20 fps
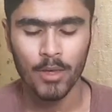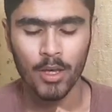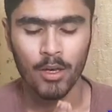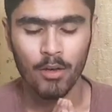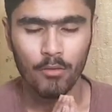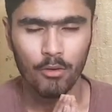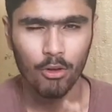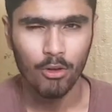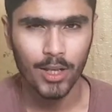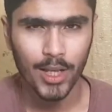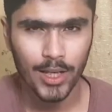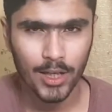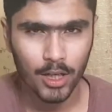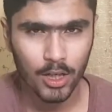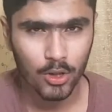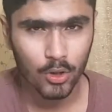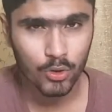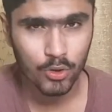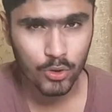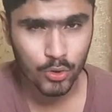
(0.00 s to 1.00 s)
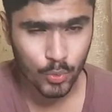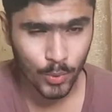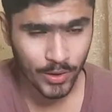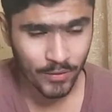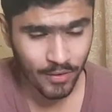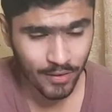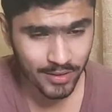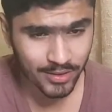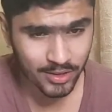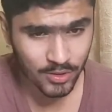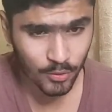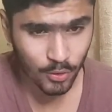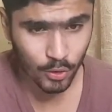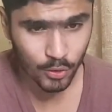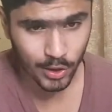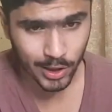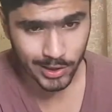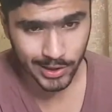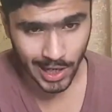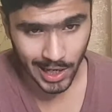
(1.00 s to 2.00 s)
वीडियो लाइक कर दो ट्वेंटी फाइव लाख को
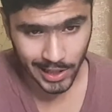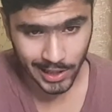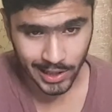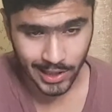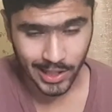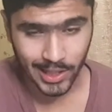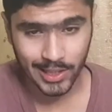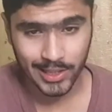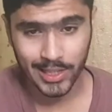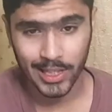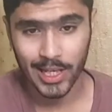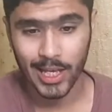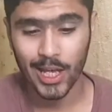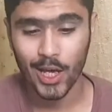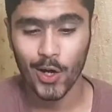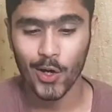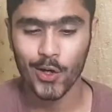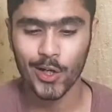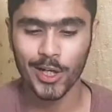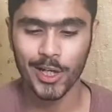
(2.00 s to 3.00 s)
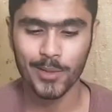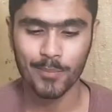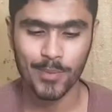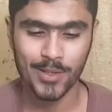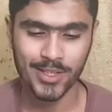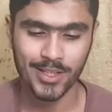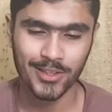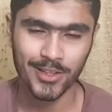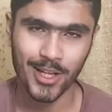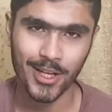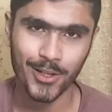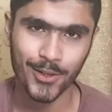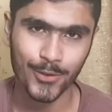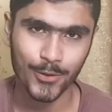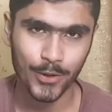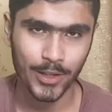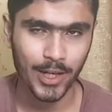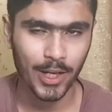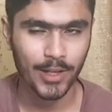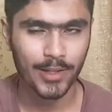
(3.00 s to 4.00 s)
टारगेट रखते हैं और अगर पसंद आ रही हो
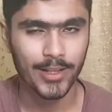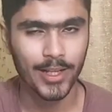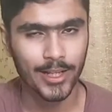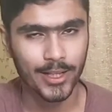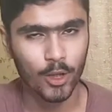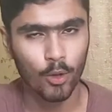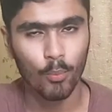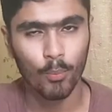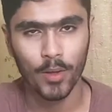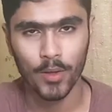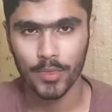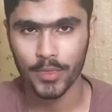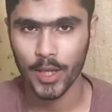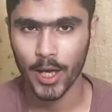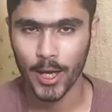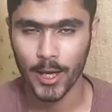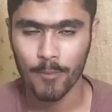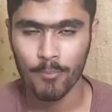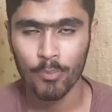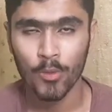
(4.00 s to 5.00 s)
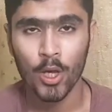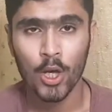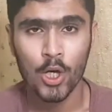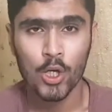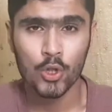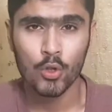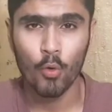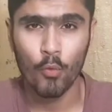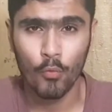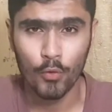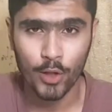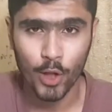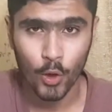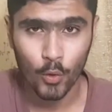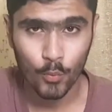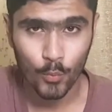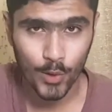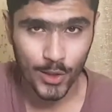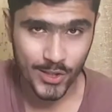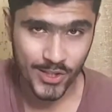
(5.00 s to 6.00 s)
तो क्लिक तो बनता है सो विदाउट
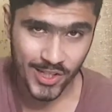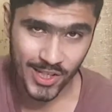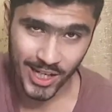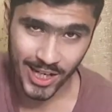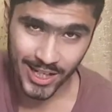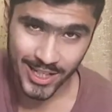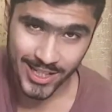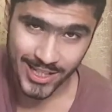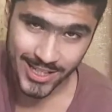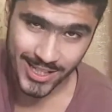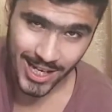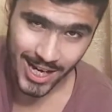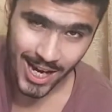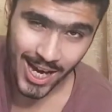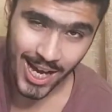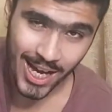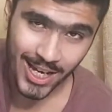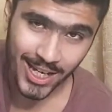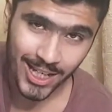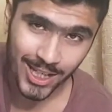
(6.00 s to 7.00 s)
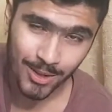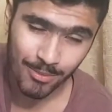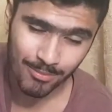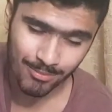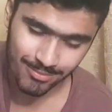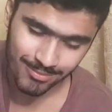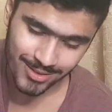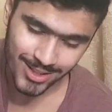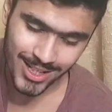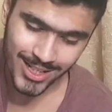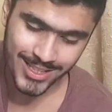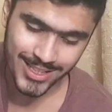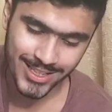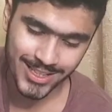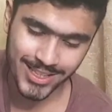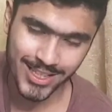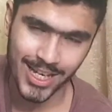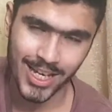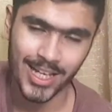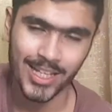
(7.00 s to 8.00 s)
वेस्टिंग एनी टाइम लेट
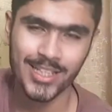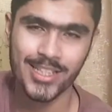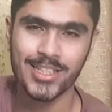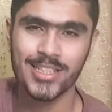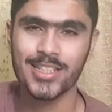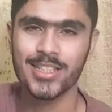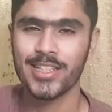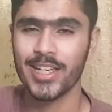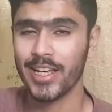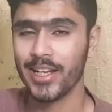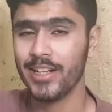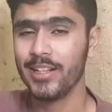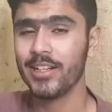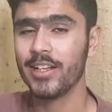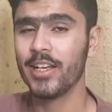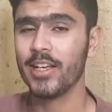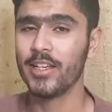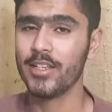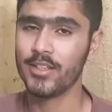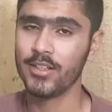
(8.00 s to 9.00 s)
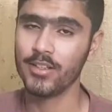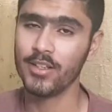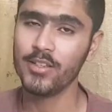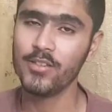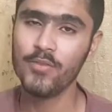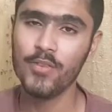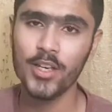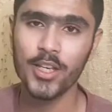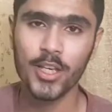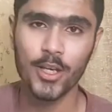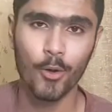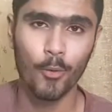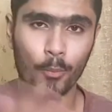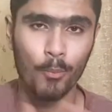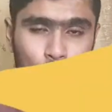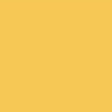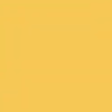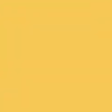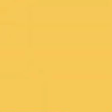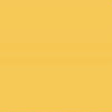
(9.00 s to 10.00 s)
गेट स्टेट इन टू दिस वीडियो
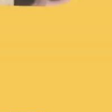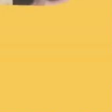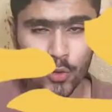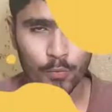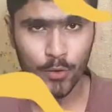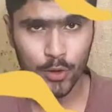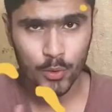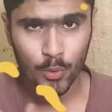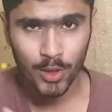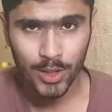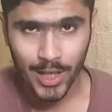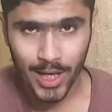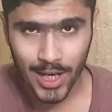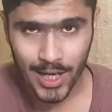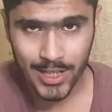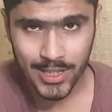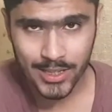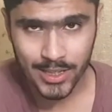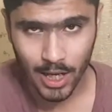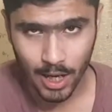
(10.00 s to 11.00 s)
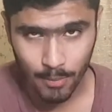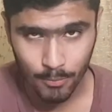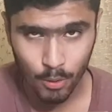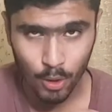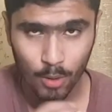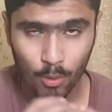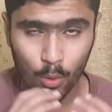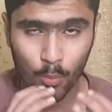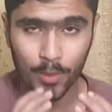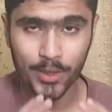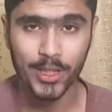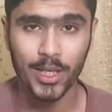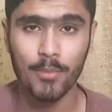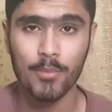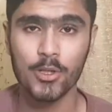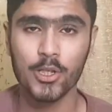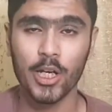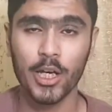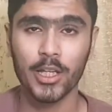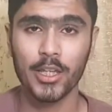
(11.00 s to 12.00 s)
सो फर्स्ट ऑल गाइज हम लोगों को पता है
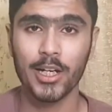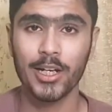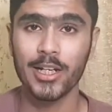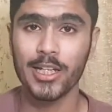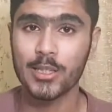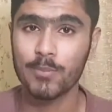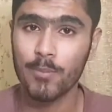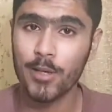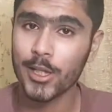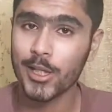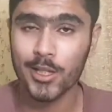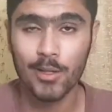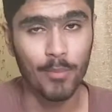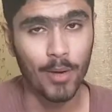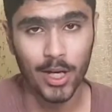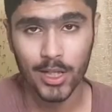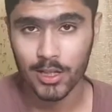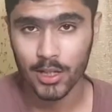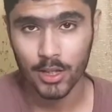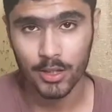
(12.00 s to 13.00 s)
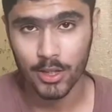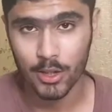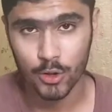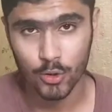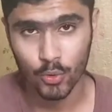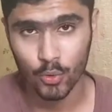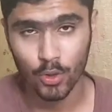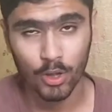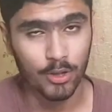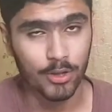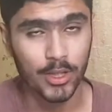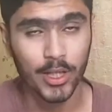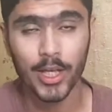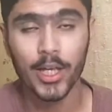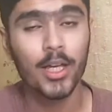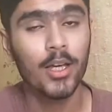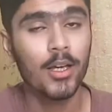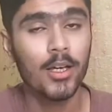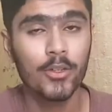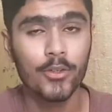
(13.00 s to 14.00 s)
हमेशा कितना डिस्प्ले से बात करते शुरू करते
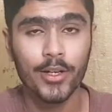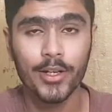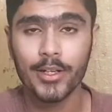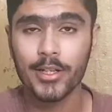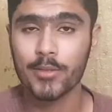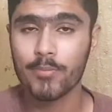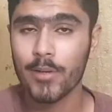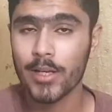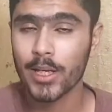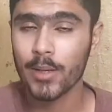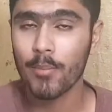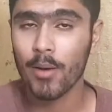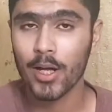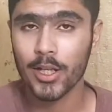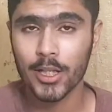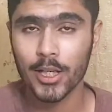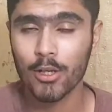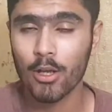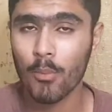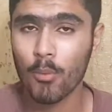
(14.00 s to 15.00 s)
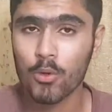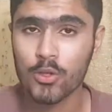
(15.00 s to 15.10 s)
हैं तो ये डिस्प्ले की बात करें तो आपको